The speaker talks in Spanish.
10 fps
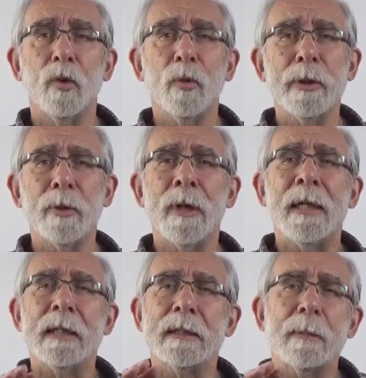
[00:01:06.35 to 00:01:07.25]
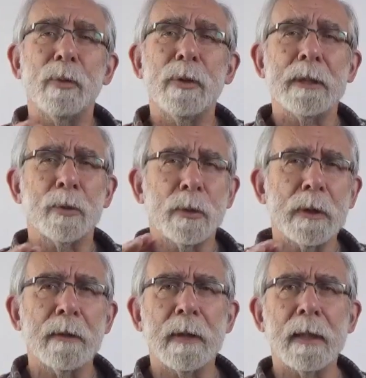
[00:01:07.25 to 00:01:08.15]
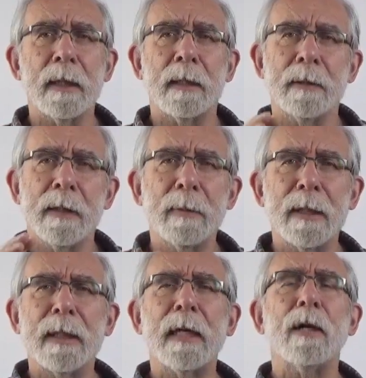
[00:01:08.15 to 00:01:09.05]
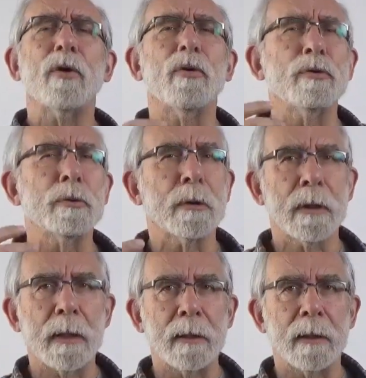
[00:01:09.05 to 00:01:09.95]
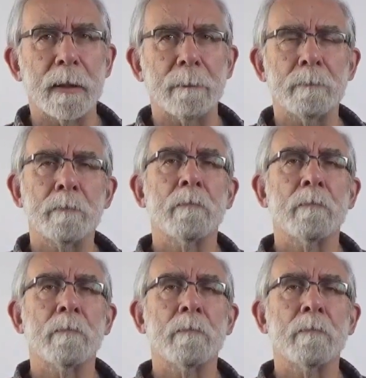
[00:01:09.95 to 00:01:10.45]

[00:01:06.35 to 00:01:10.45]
Lo bueno es que puedes utilizarla de manera consciente.